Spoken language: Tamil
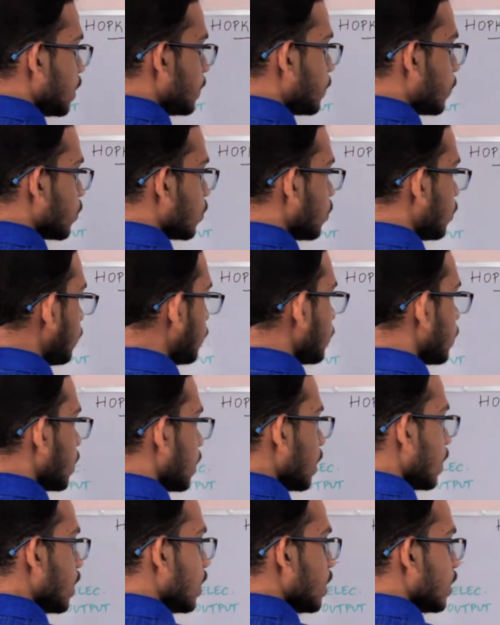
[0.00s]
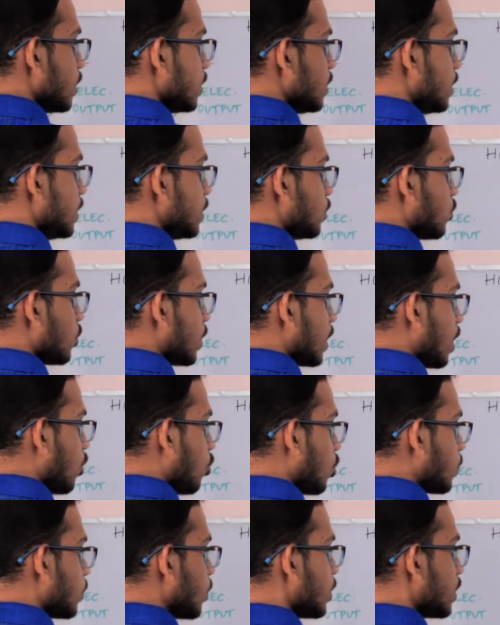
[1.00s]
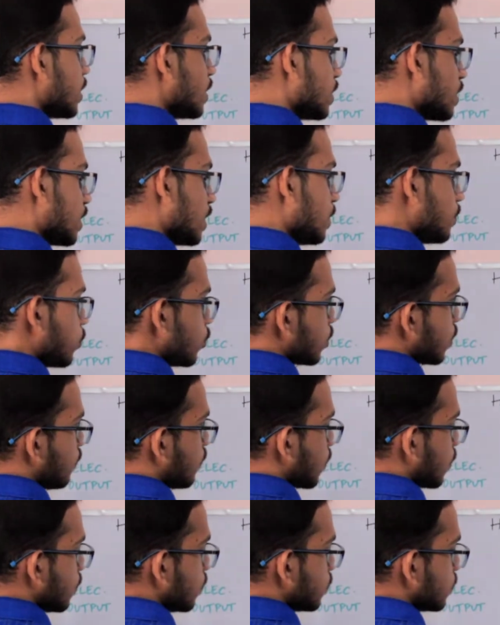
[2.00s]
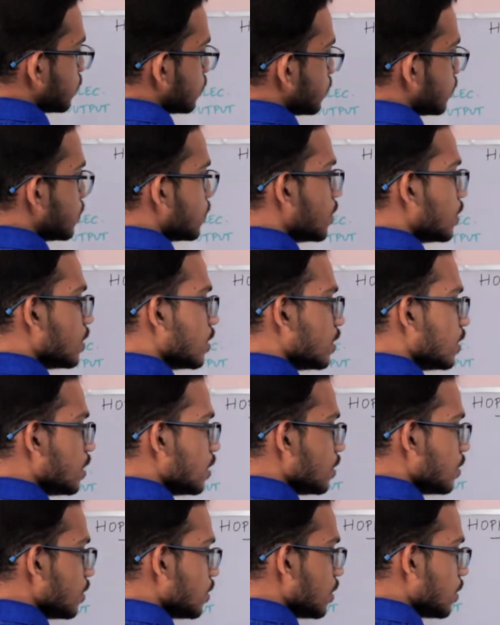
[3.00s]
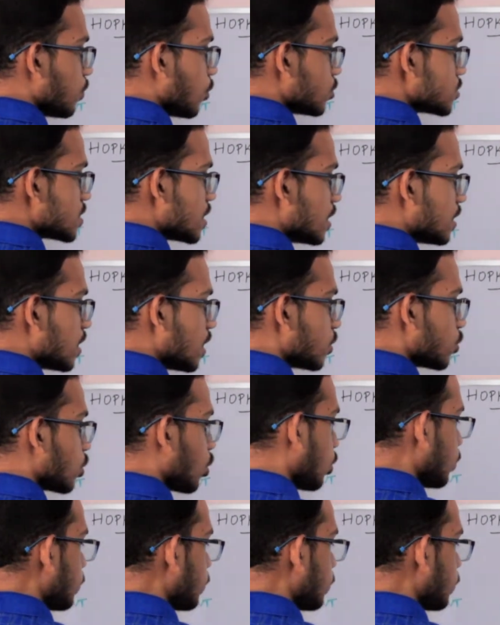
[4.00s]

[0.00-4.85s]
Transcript: இப்போது இதோடைய அவுட்புட் இதுக்கு இன்புட்டாக வரணும் இப்போது ஜென்ரேட்டரோட